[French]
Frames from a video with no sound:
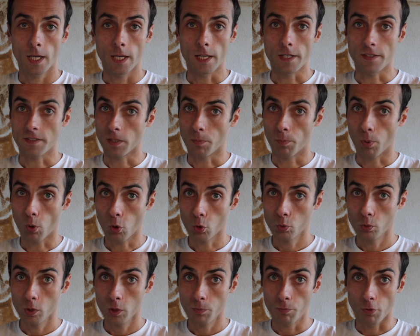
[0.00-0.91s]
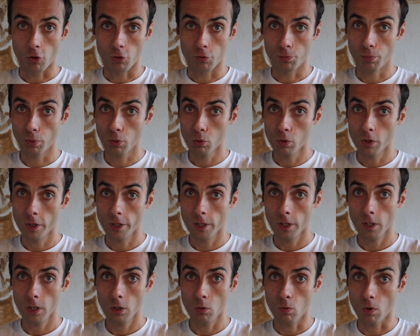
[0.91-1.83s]
Et ces produits peuvent
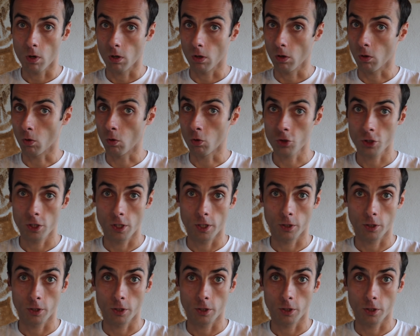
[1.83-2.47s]
brûler ou alors ronger